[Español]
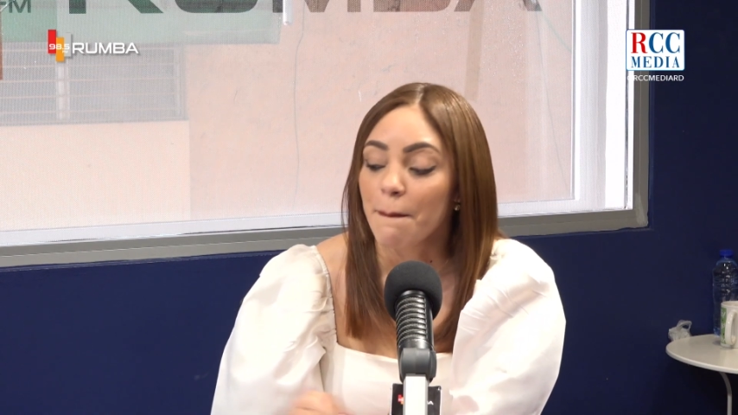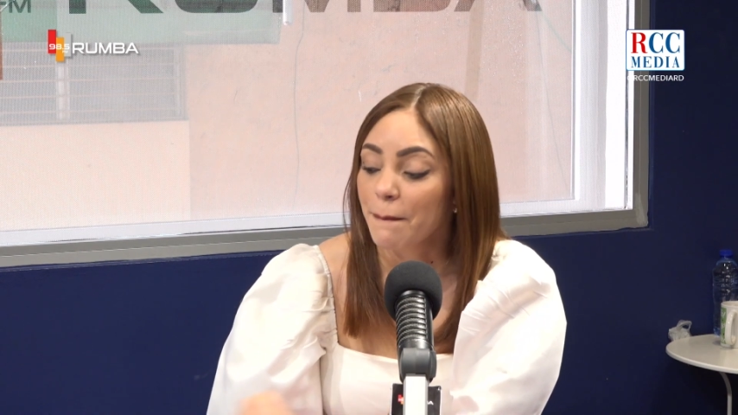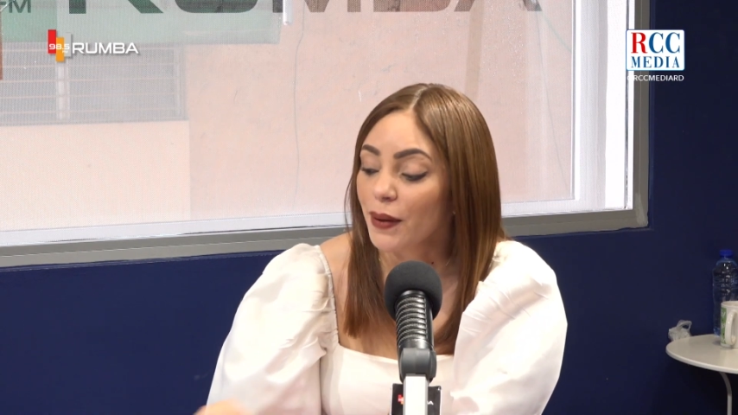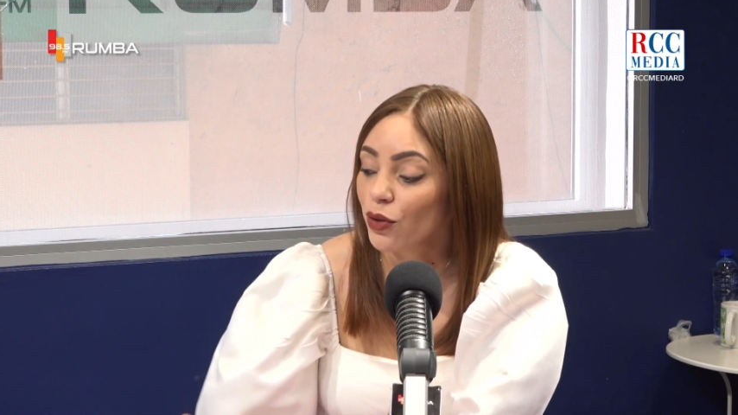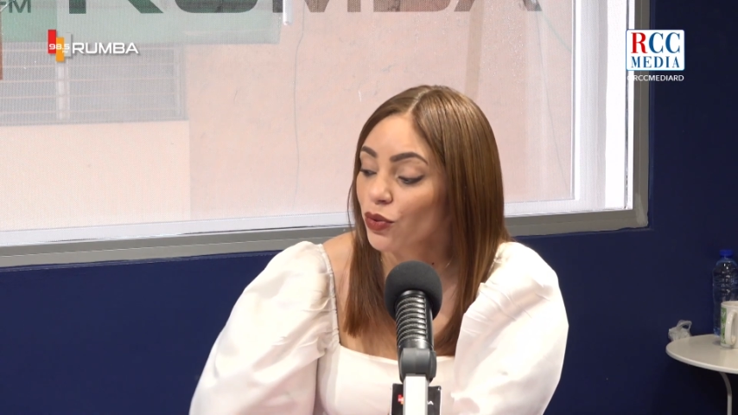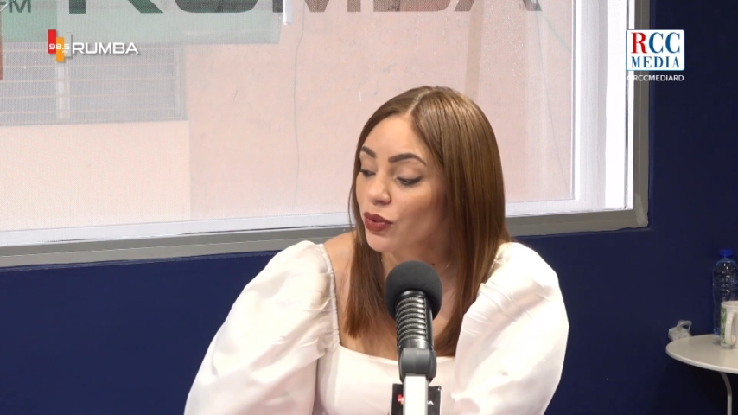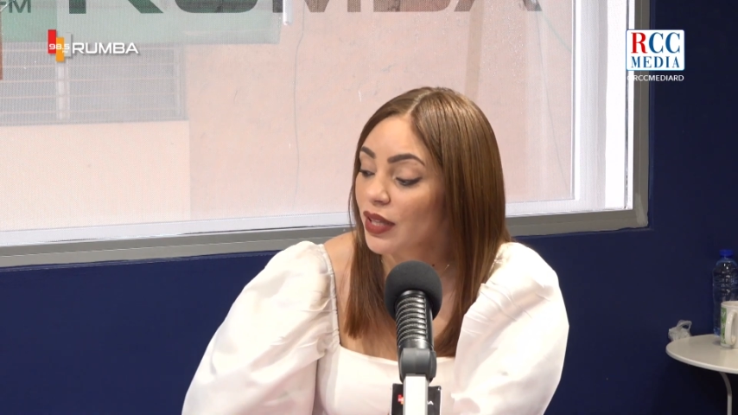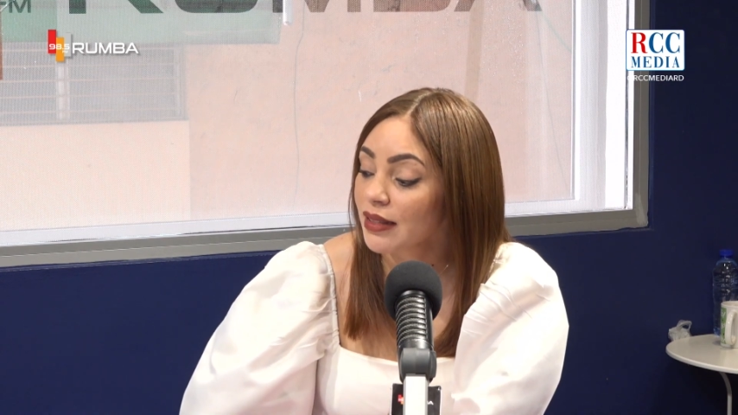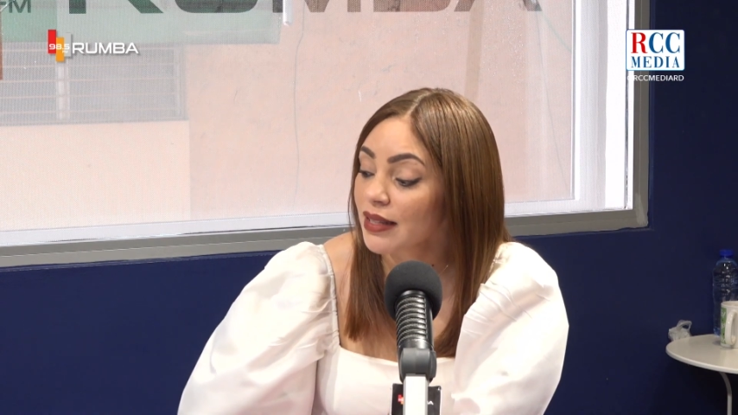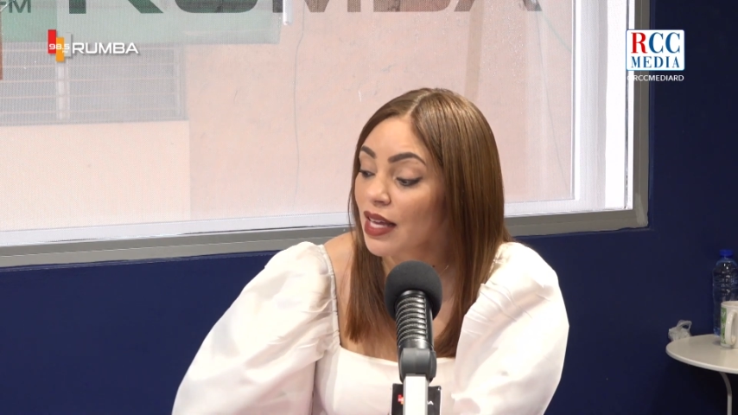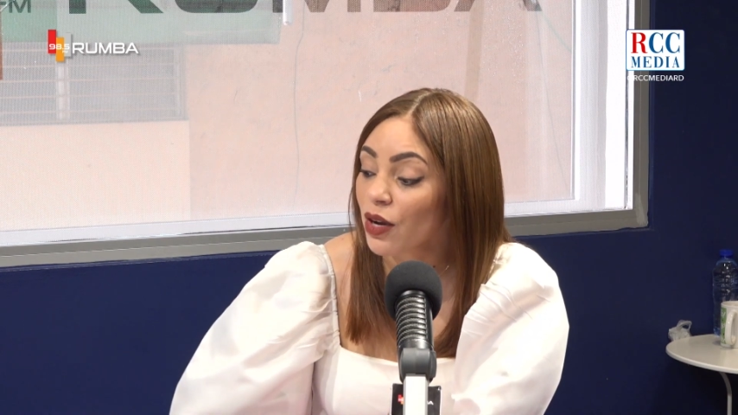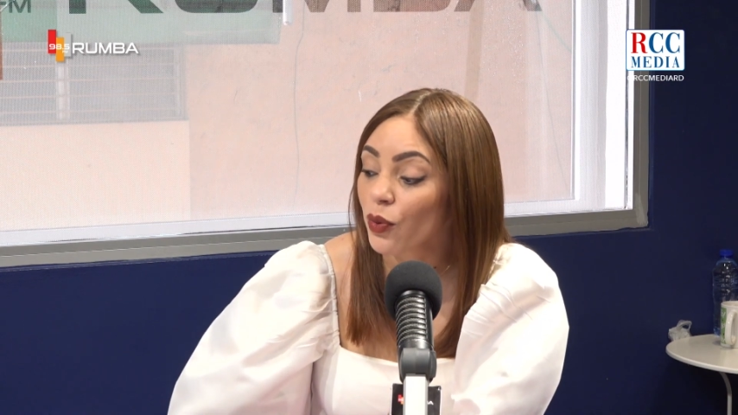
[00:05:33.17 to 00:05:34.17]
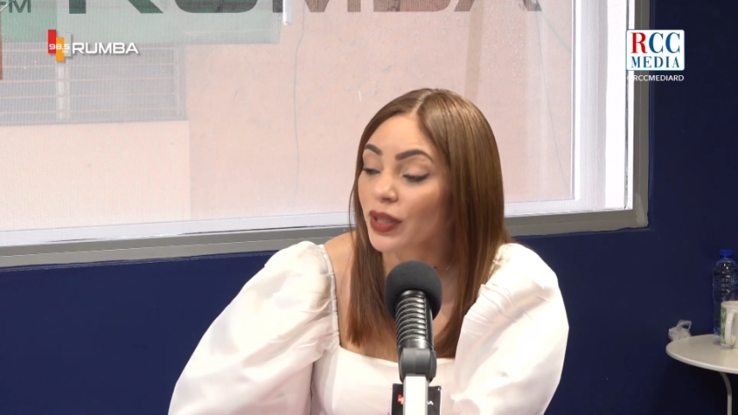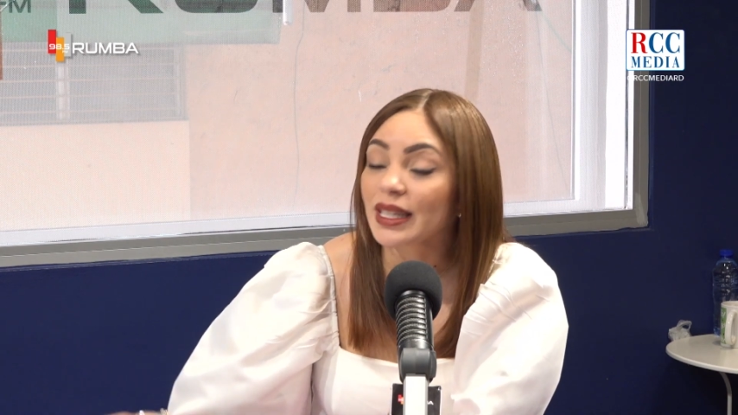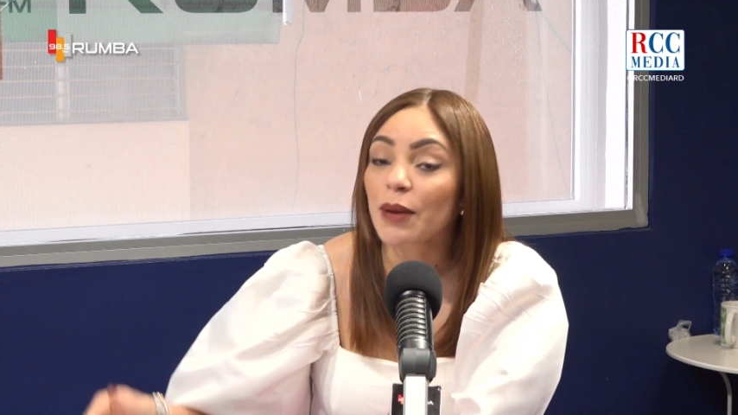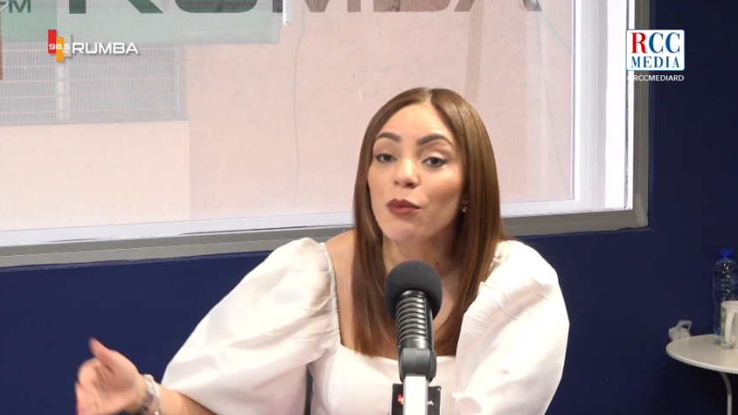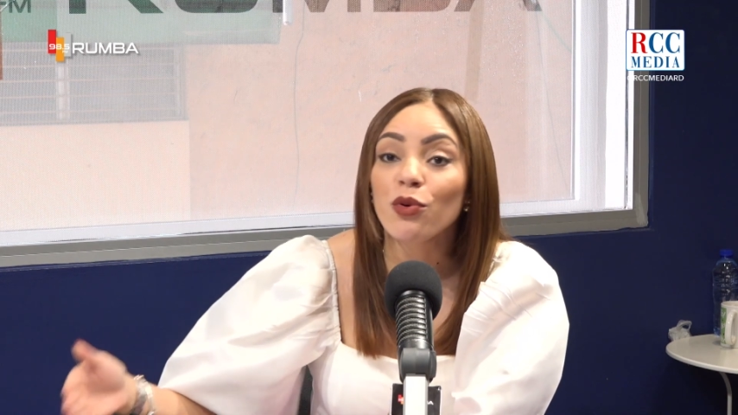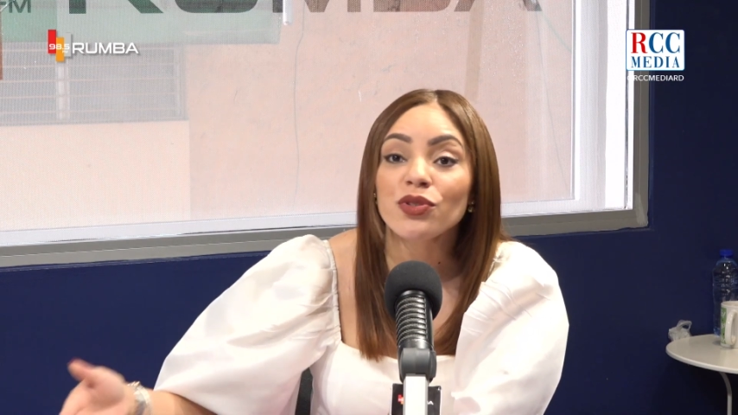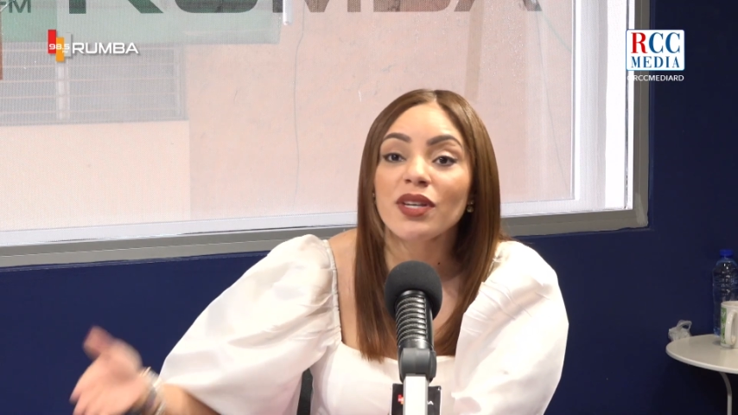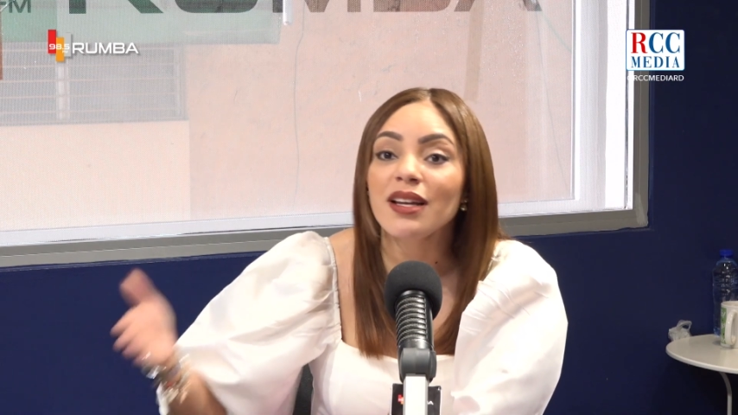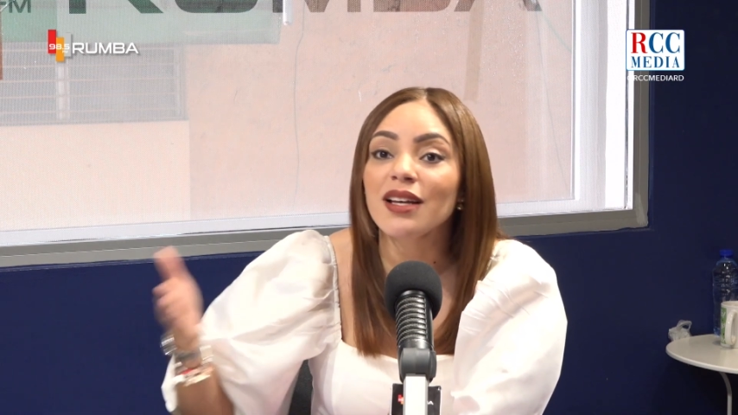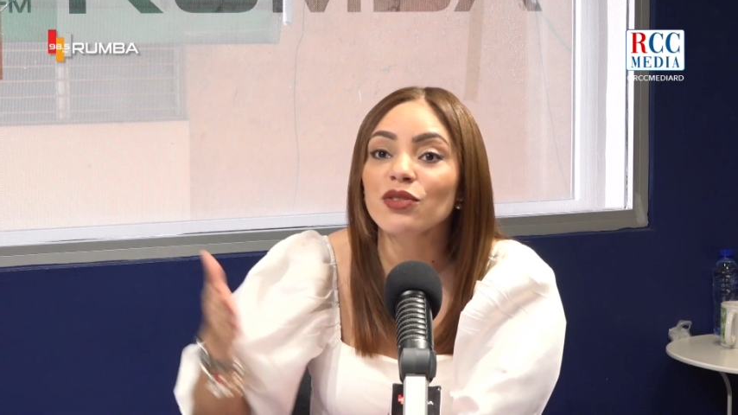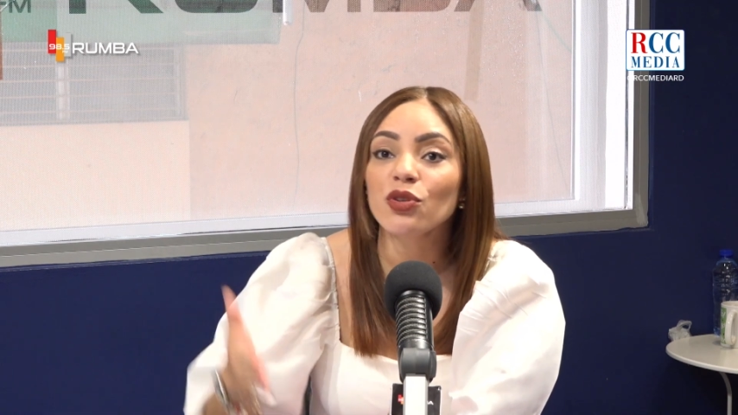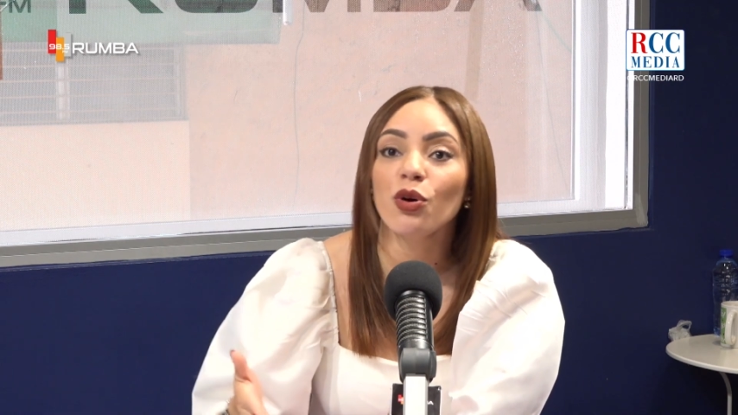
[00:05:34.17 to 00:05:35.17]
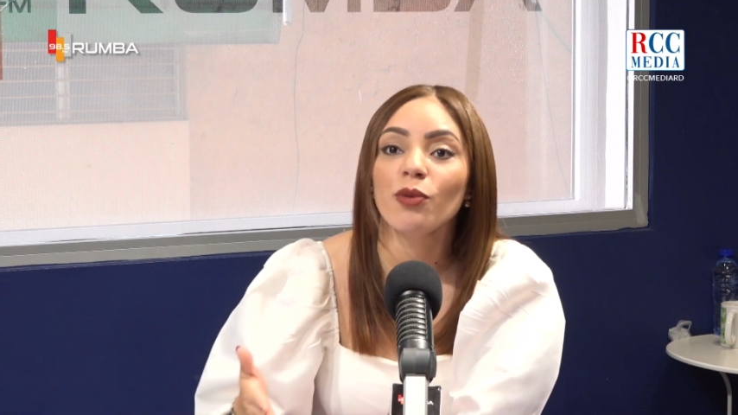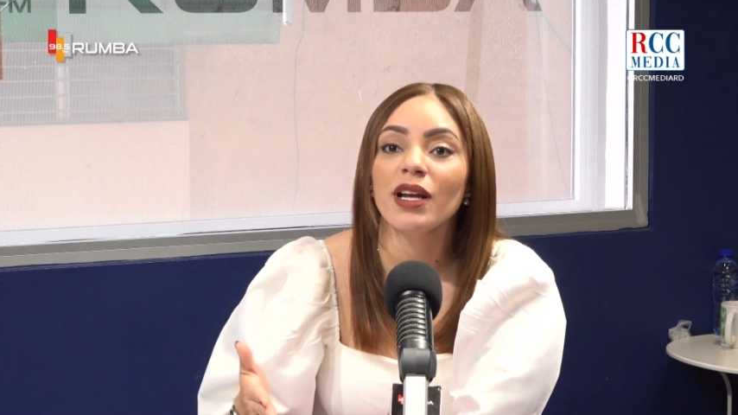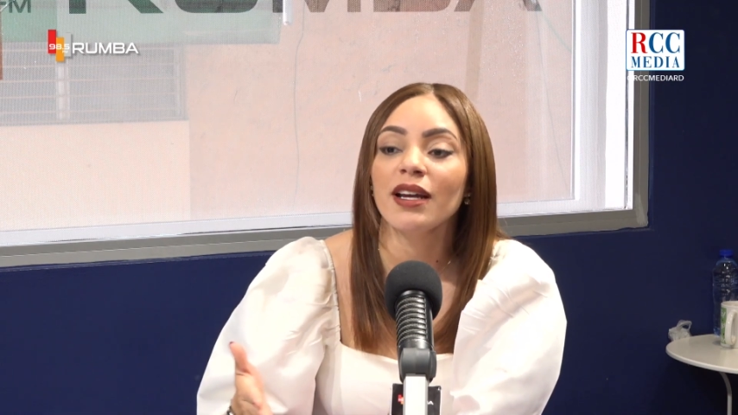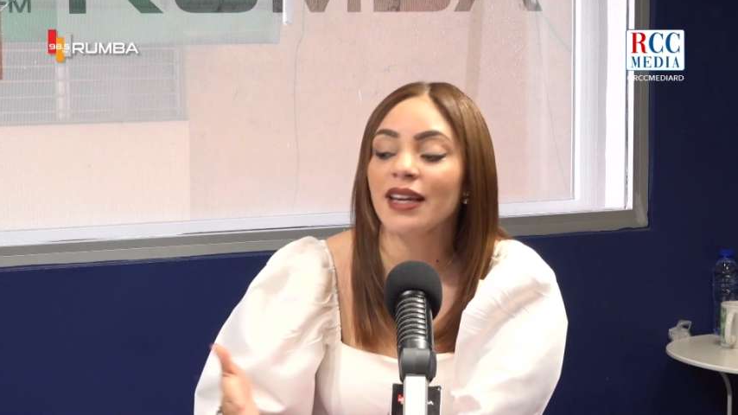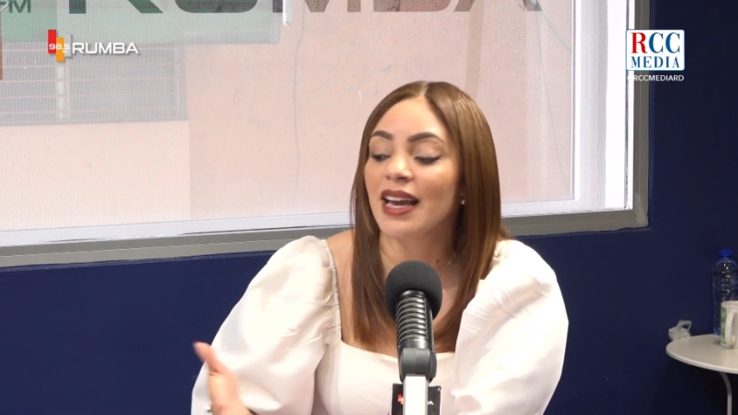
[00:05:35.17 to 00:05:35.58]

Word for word: Pero si ustedes se dan cuenta, muchas de las obras